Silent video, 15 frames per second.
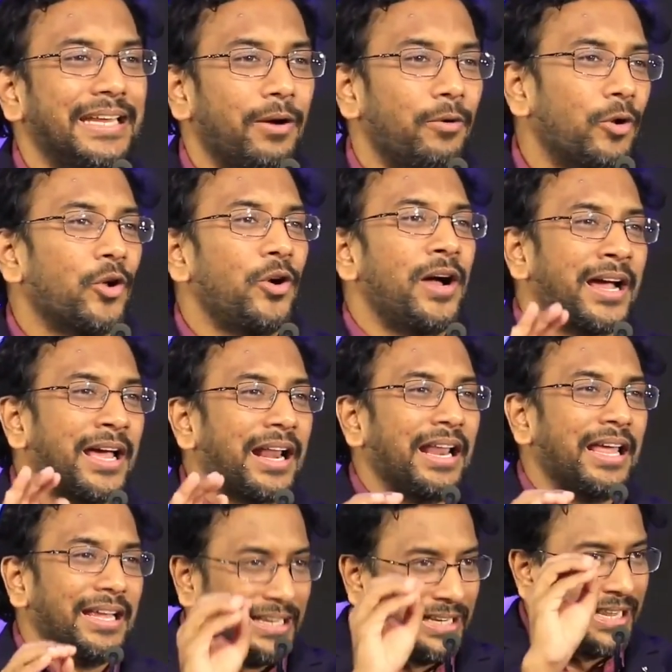ఎవరో
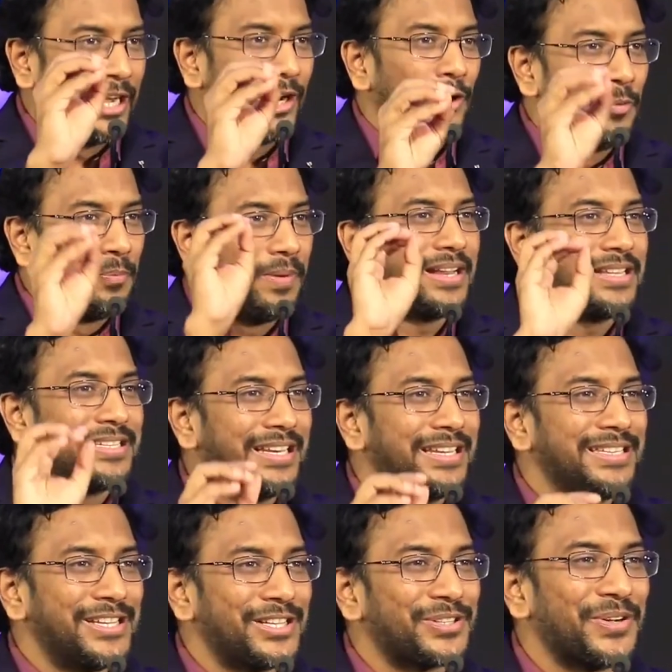అక్కర్లా నేను నువ్వు
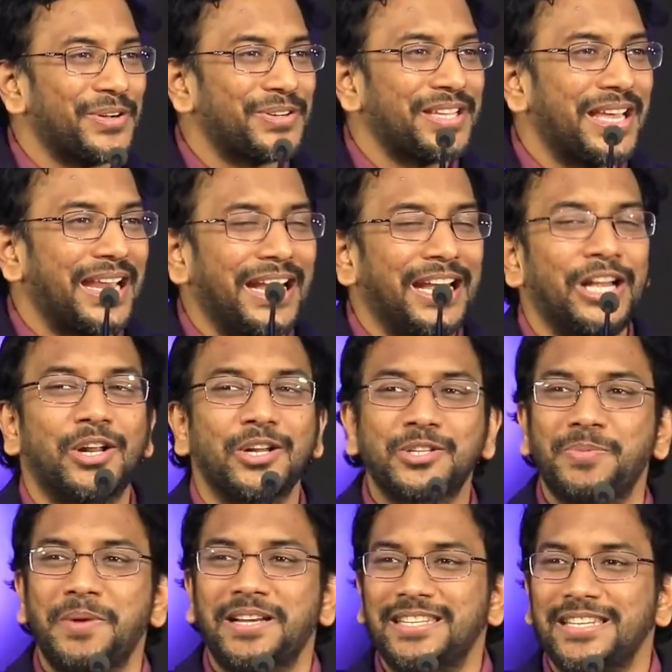పరిశీలన చేసుకో ఒకసారి
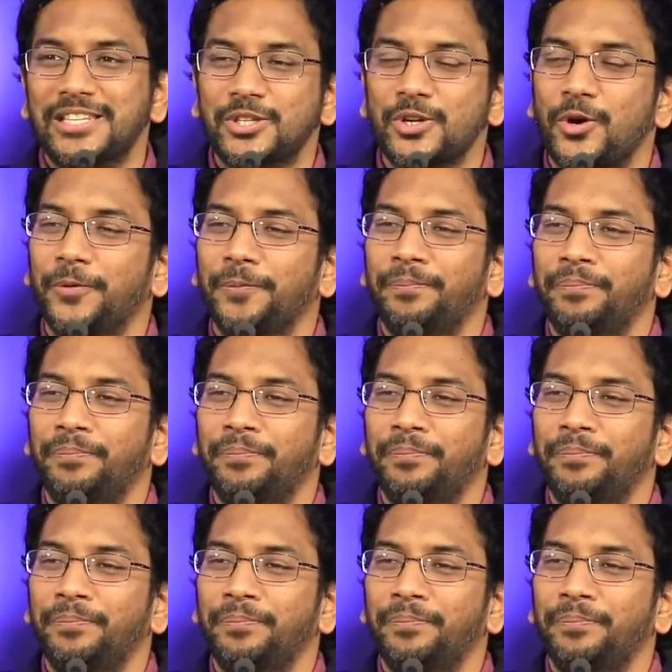ఇంట్రస్పెక్ట్ చేసుకో